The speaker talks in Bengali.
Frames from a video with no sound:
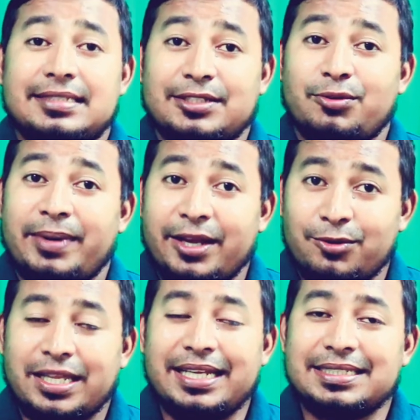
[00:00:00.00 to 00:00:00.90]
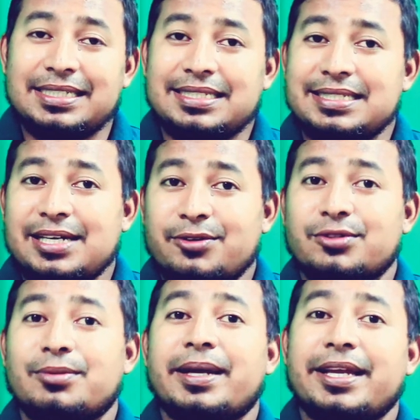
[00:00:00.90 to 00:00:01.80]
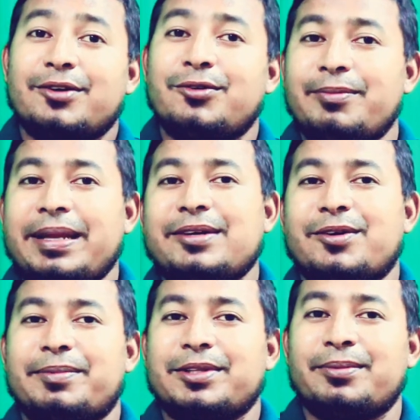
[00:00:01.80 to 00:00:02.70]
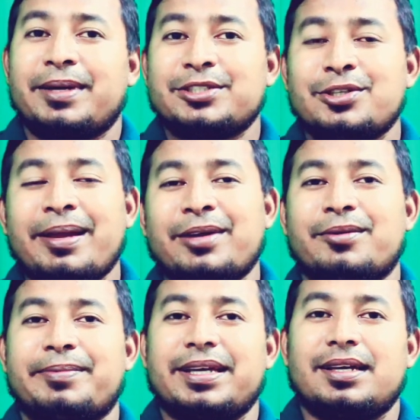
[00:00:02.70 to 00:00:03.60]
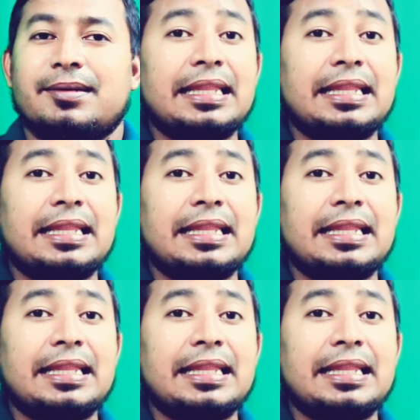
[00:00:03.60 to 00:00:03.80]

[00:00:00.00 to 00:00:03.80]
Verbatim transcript: যে তোমাকে কোথায় নিয়ে যাচ্ছে জানো তোমাকে কুরবানি করবে তোমাকে জবাই করবে